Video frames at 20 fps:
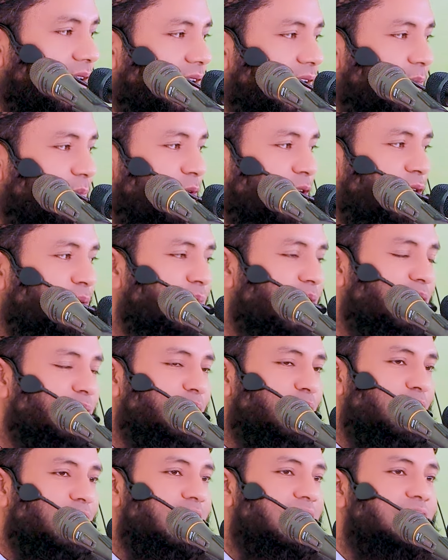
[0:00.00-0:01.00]
কি পরিমাণ
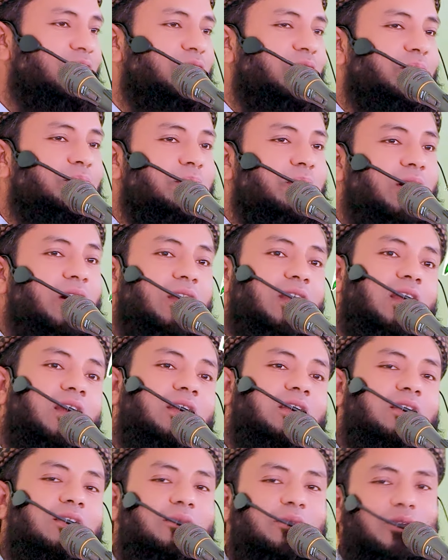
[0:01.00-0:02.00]
ভোল্টেজ ওই
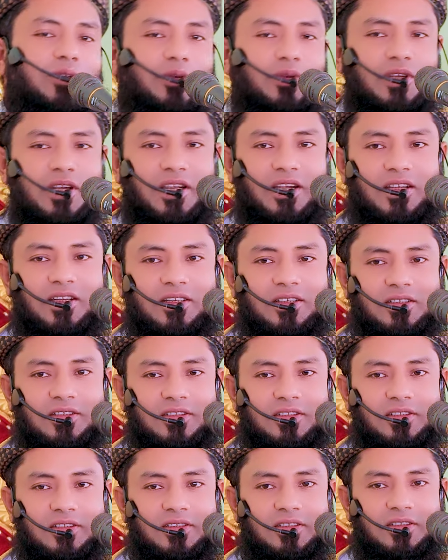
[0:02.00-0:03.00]
লাইটের ভিতরে
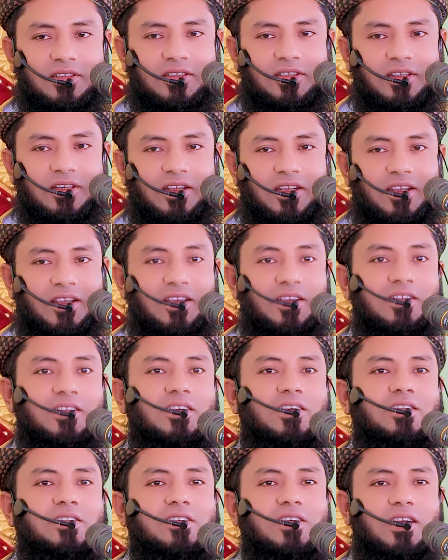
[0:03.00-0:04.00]
কে
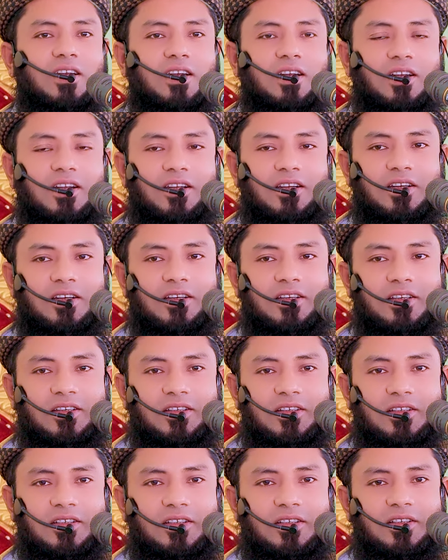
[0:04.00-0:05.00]
দিয়েছেন
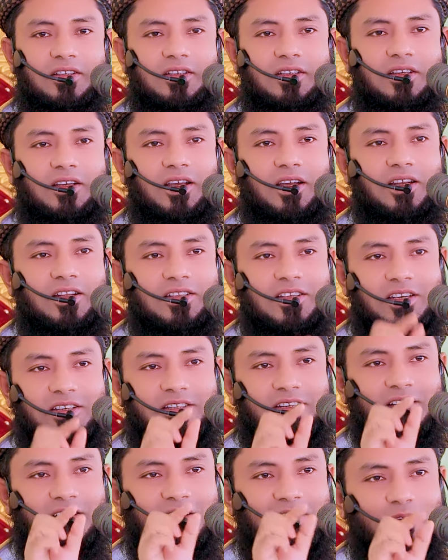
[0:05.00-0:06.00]
এটা
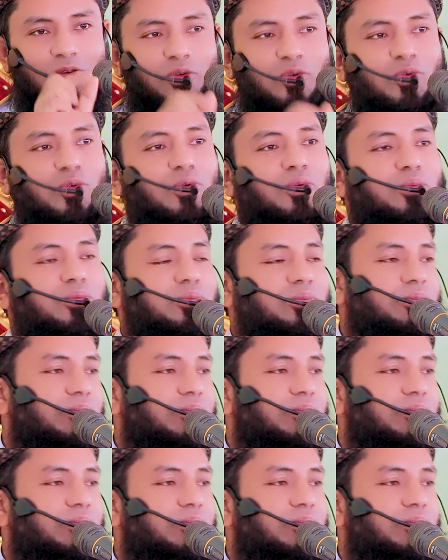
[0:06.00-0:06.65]
জাস্ট একটা হুকুম